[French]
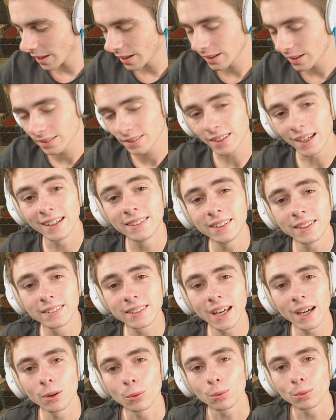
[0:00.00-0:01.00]
Ça a été
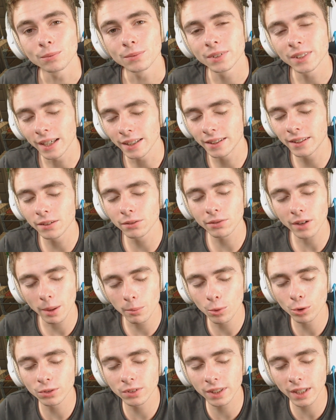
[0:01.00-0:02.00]
très long, ça a été
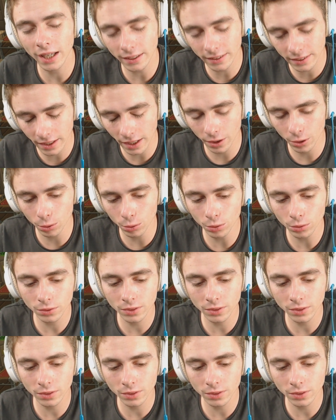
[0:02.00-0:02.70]
vraiment très très long,